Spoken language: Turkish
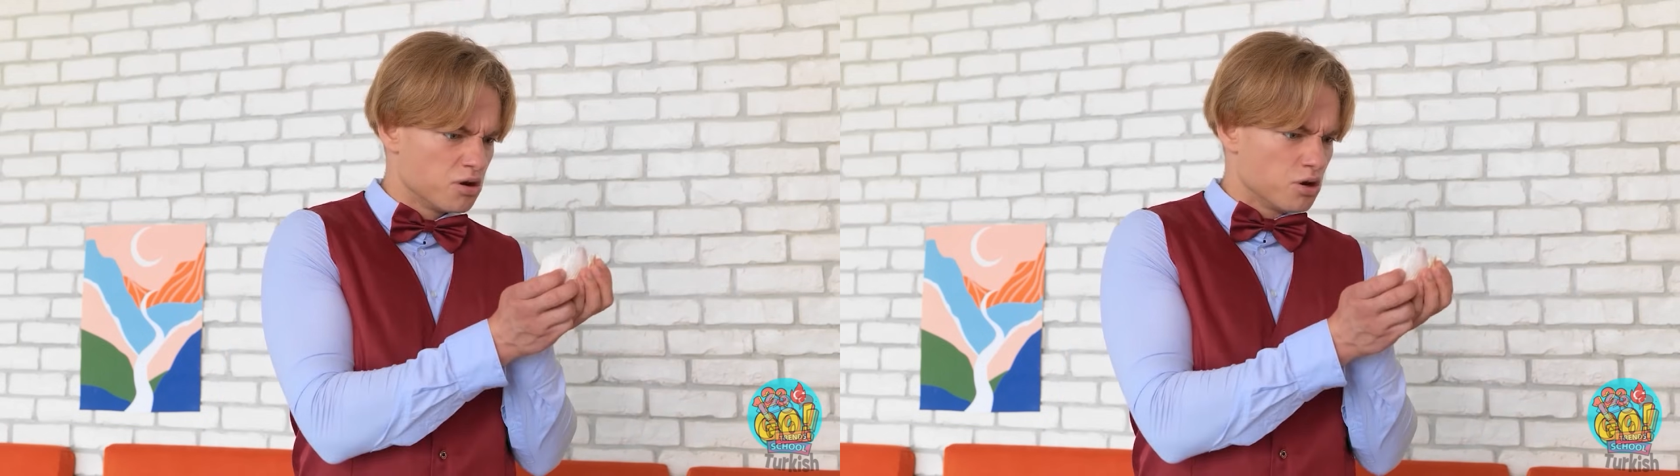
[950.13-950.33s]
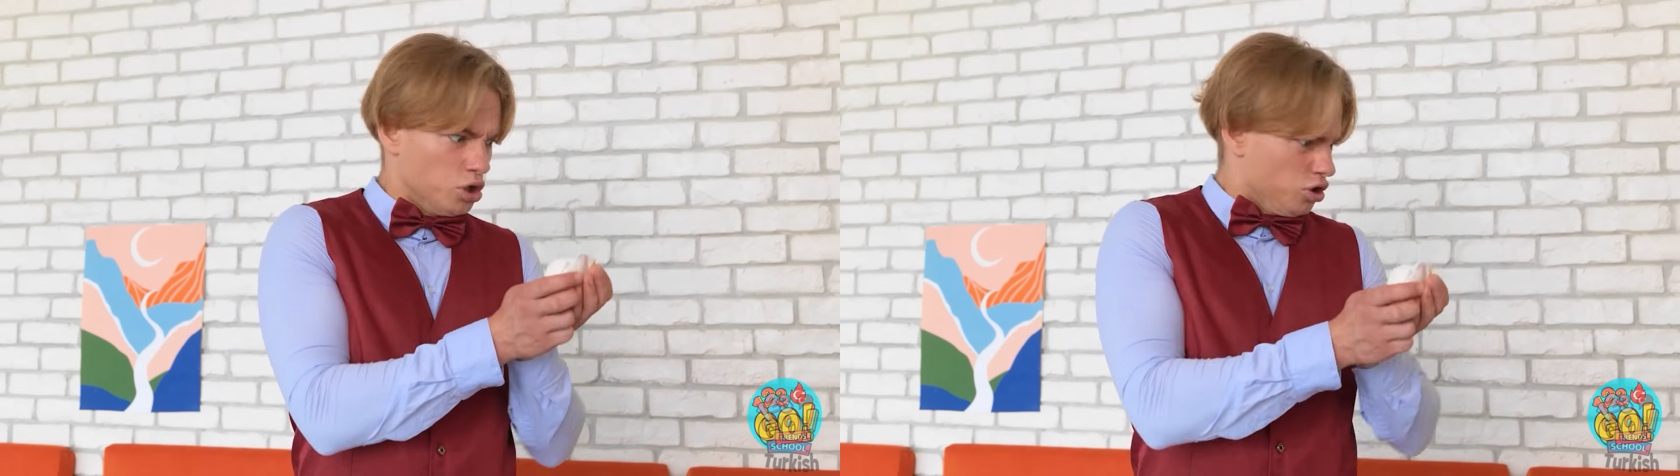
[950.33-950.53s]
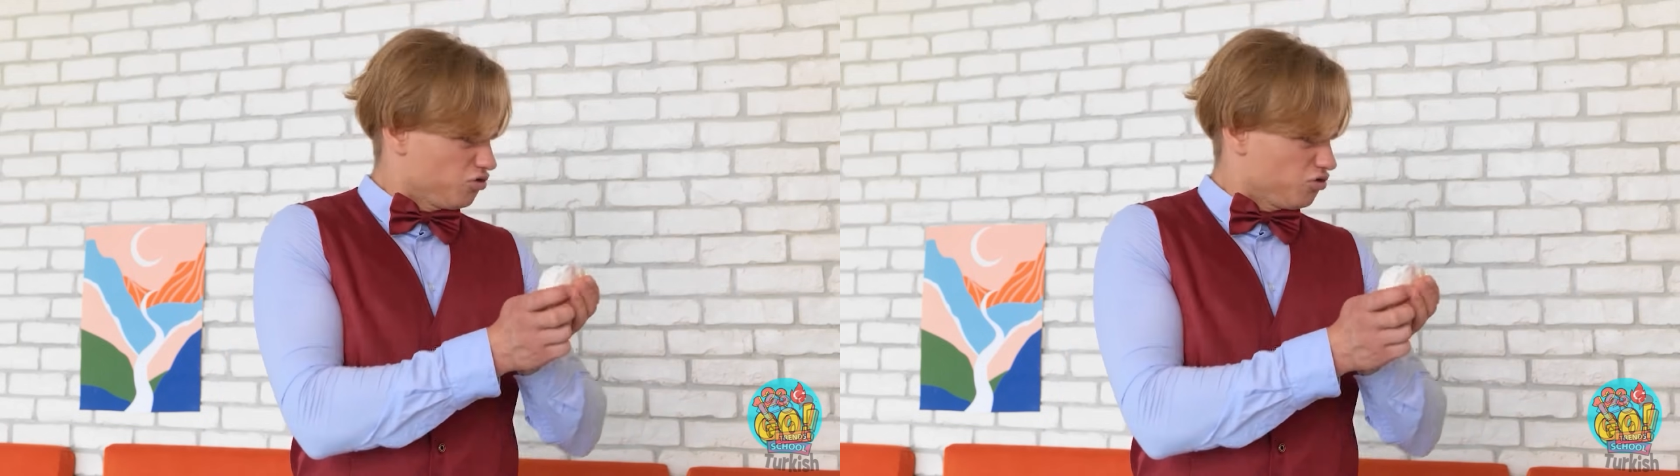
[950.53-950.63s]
Kabuk